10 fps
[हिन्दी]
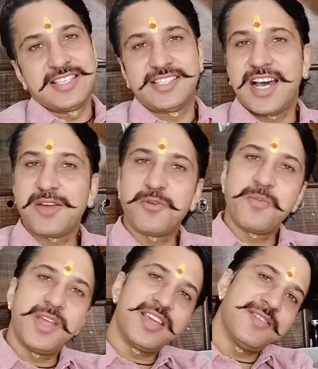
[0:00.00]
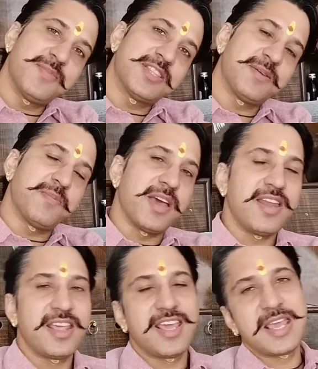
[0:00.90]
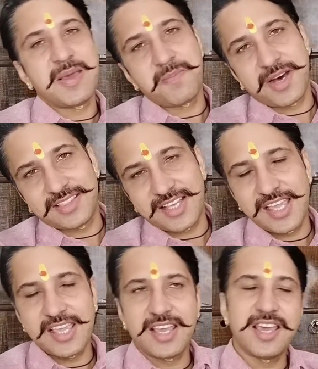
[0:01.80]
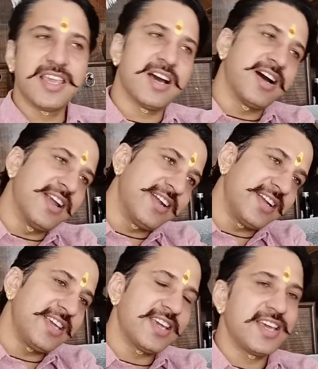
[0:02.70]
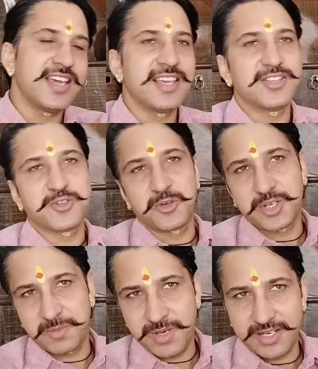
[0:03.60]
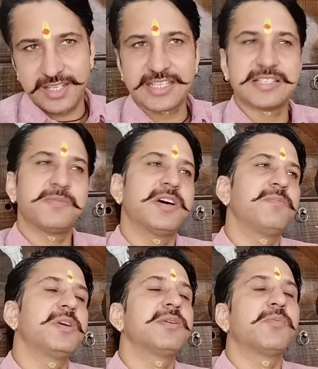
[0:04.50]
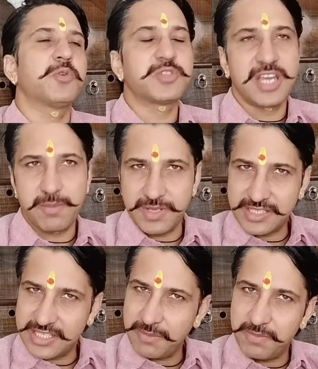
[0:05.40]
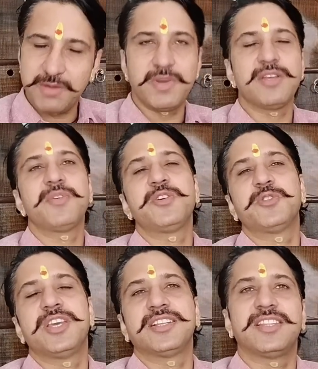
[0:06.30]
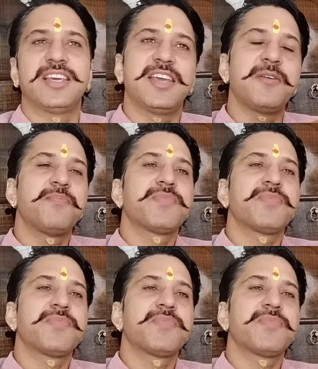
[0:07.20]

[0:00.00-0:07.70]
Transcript: चाहे वो मेरी मतलब बहनें हैं माताएं हैं या आंटी हैं या छोटी बेटी के समान भी हैं बहुत सारे बच्चे भी मेरे वीडियो देखते हैं